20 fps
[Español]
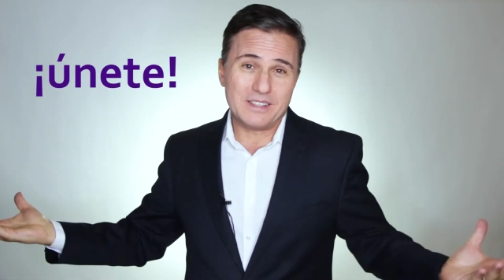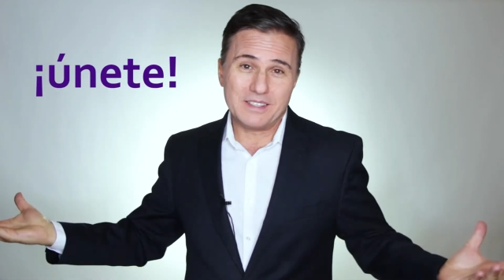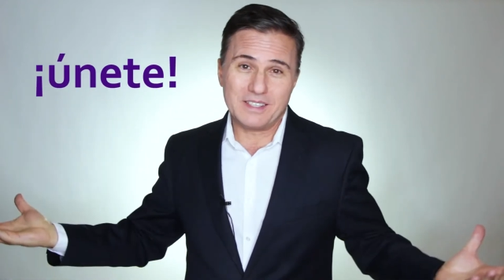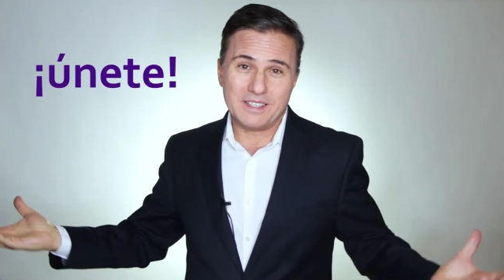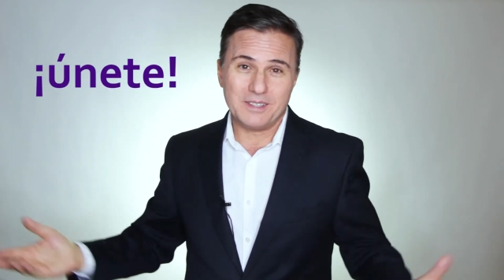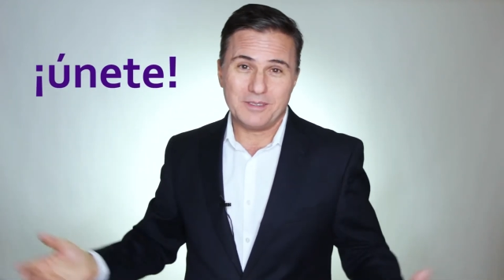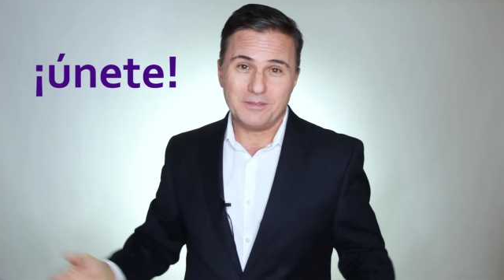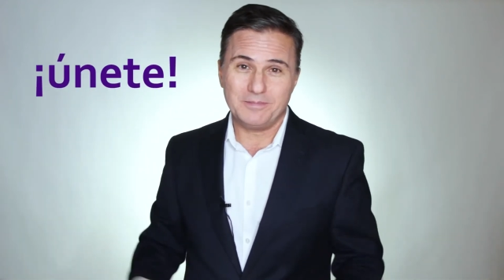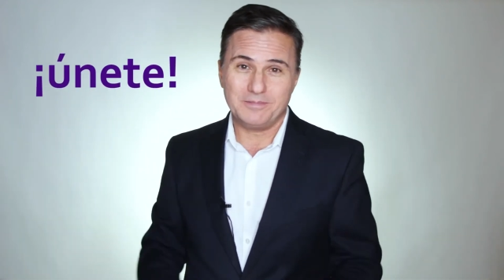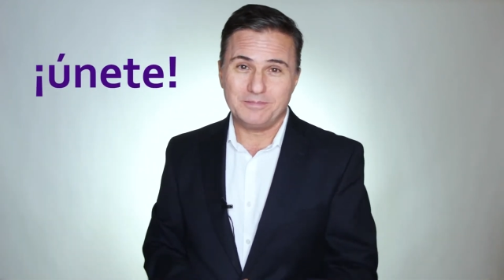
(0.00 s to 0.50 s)

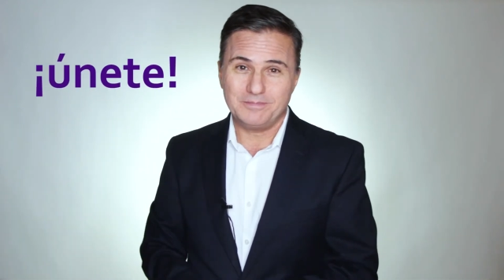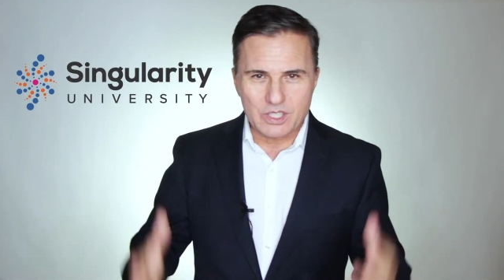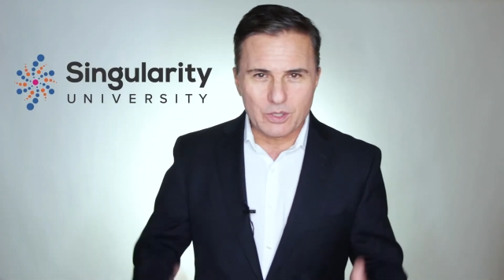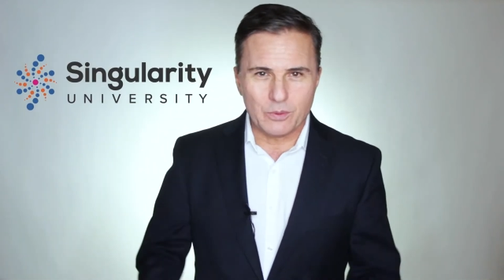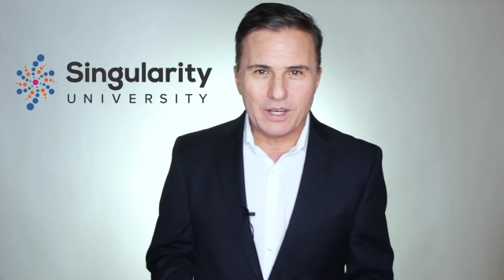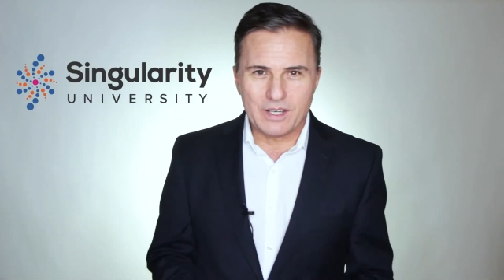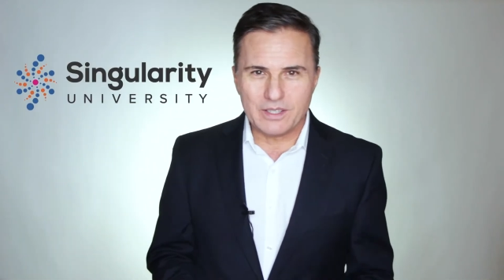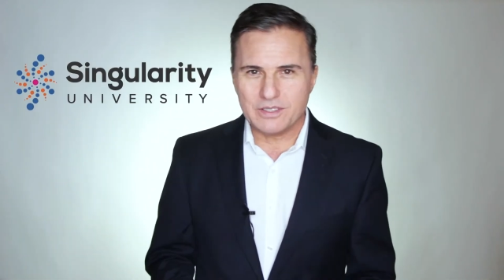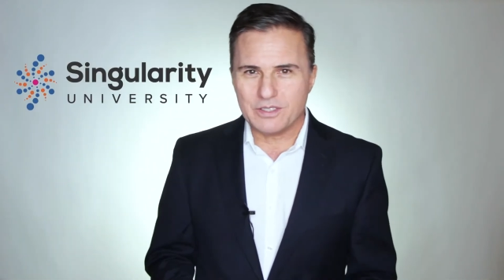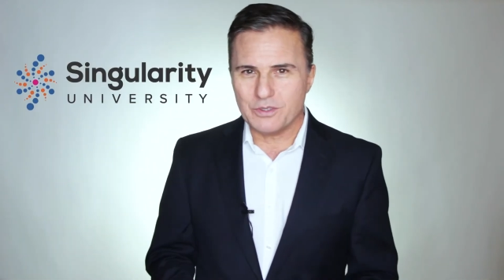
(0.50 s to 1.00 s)
únete.
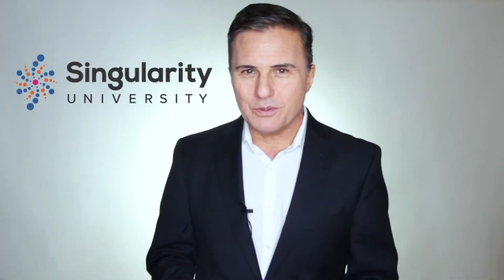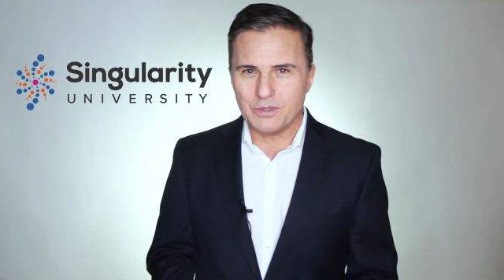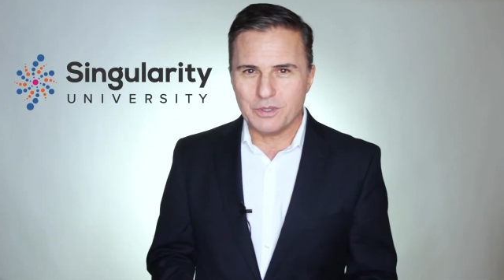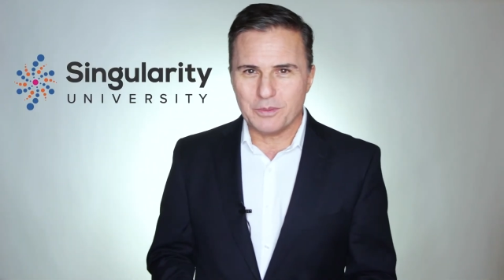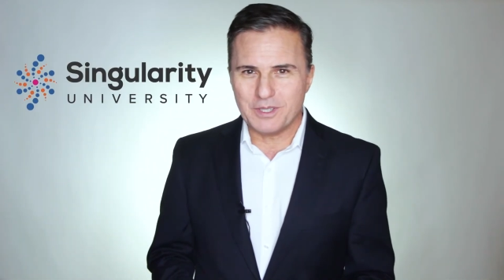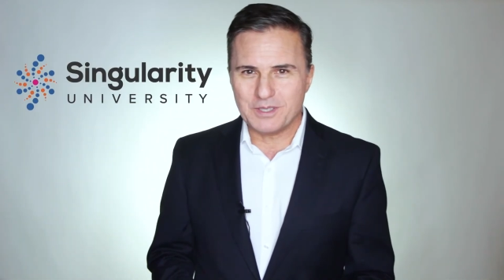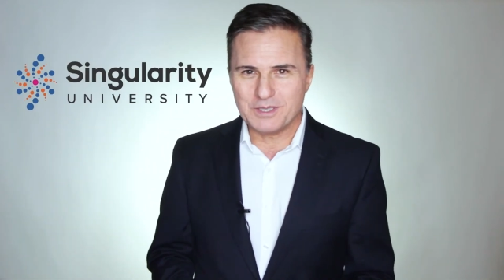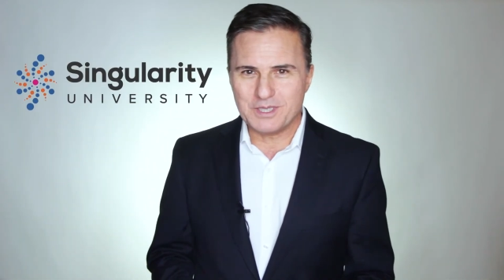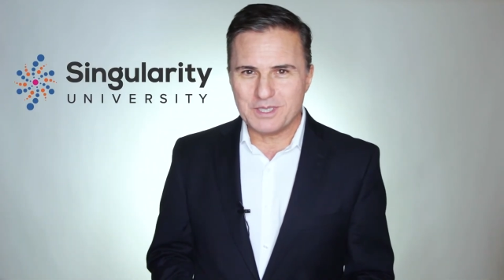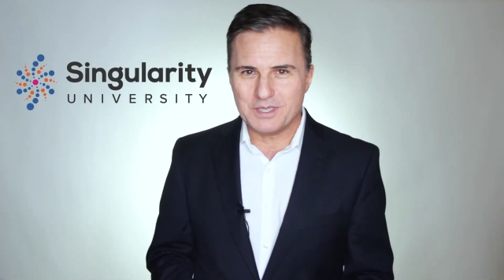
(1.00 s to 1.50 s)
Singularity
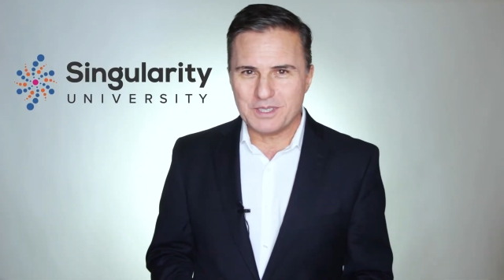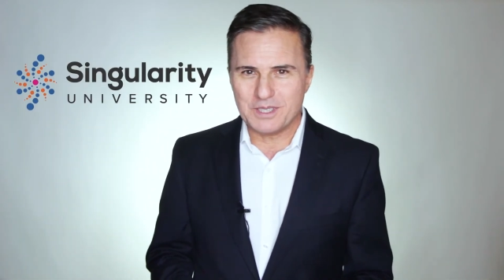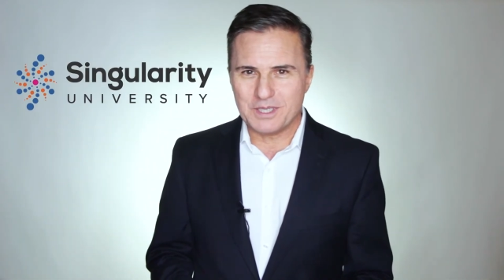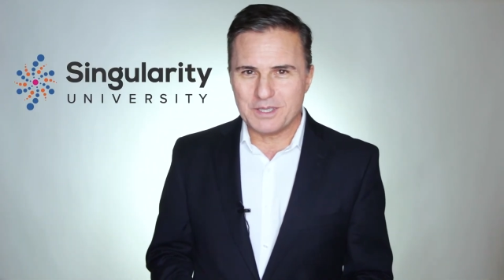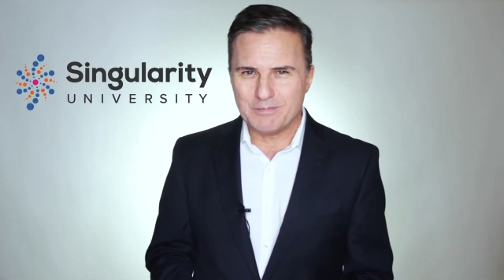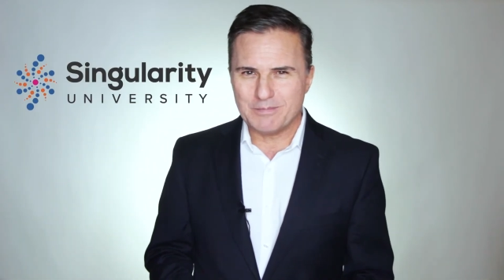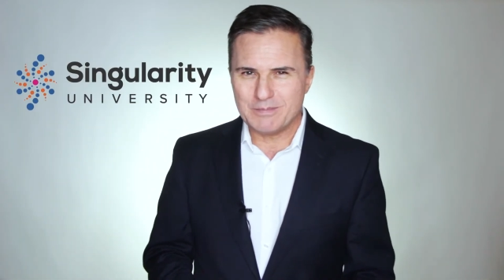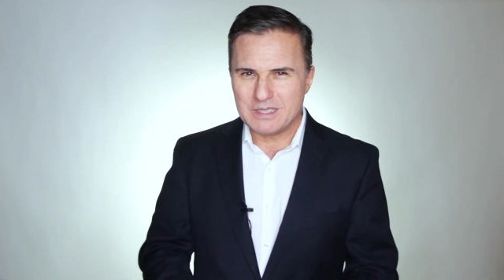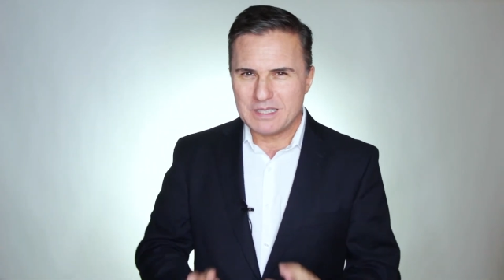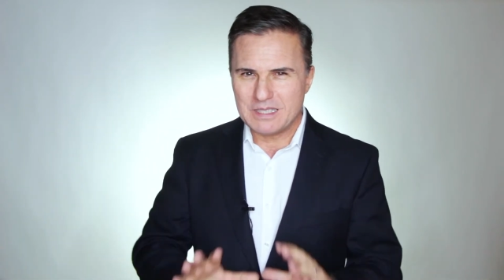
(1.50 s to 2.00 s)
University,